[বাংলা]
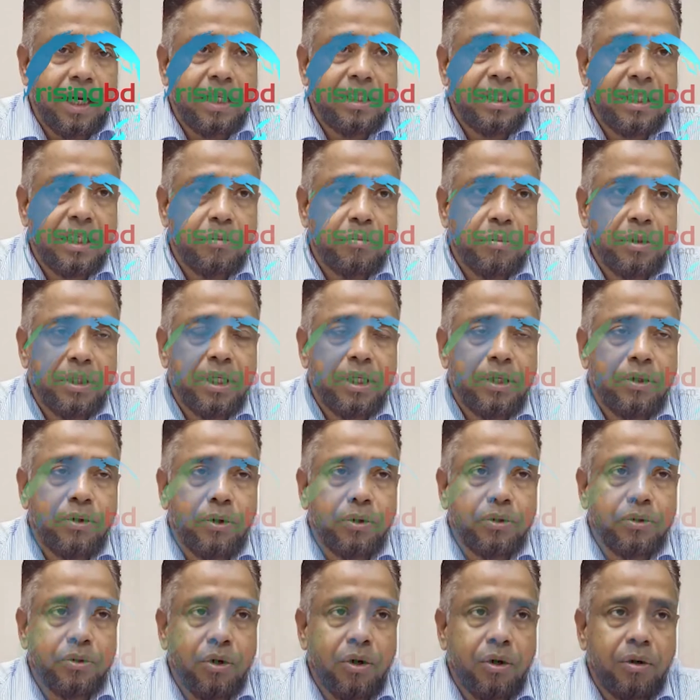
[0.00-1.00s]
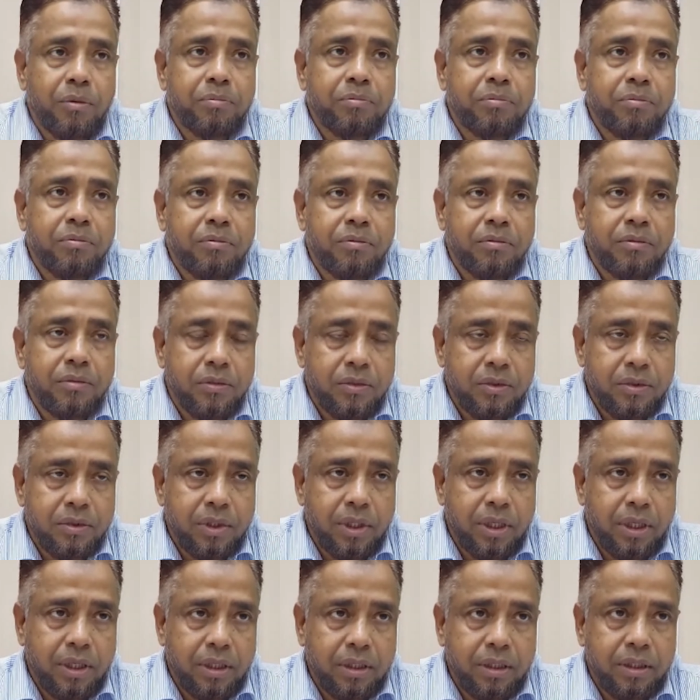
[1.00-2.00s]
রাইজিংবিডি ডট কম
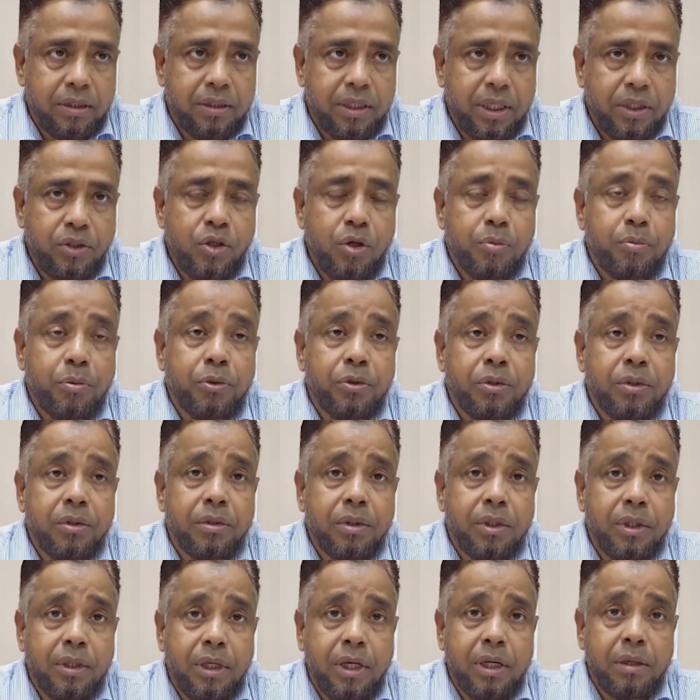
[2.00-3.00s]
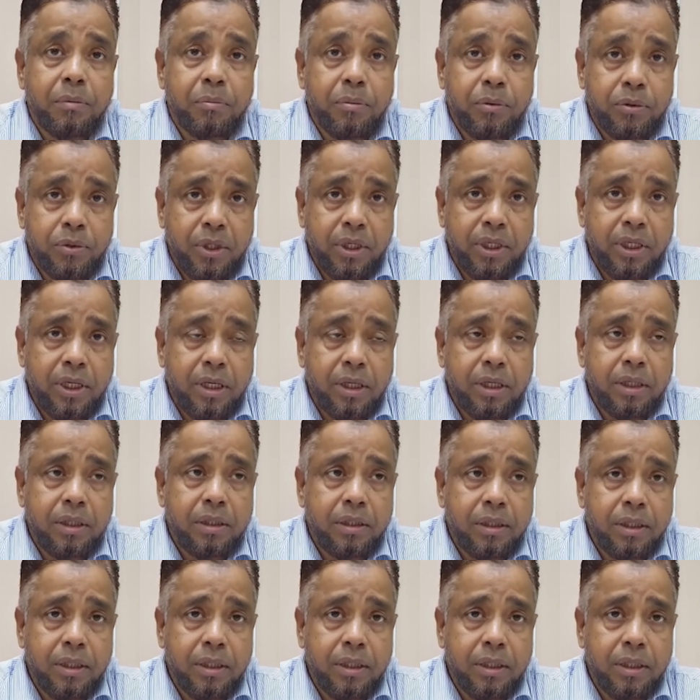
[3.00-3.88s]
জাতীয় পত্রিকার